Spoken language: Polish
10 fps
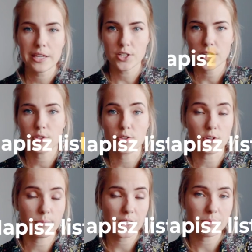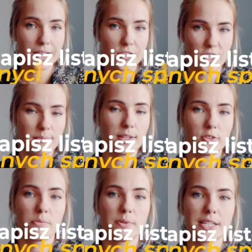Pierwsze, co zrobiłam dla siebie,
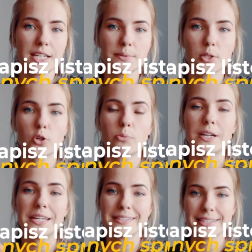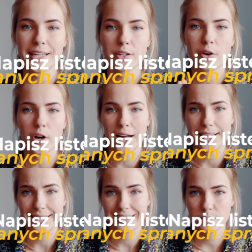to napisałam taką listę
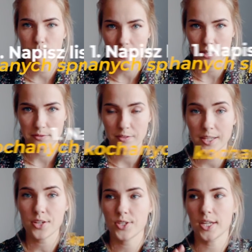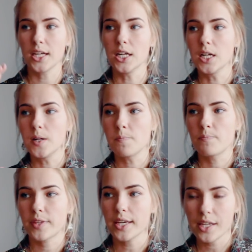kochanych spraw. Właśnie
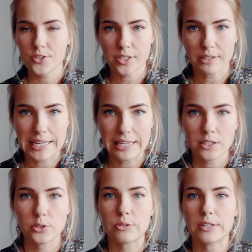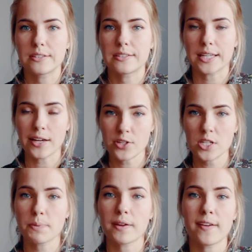takie działania, które
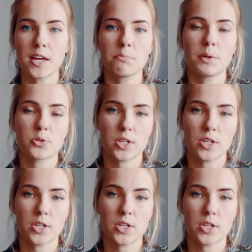zawsze sprawiają mi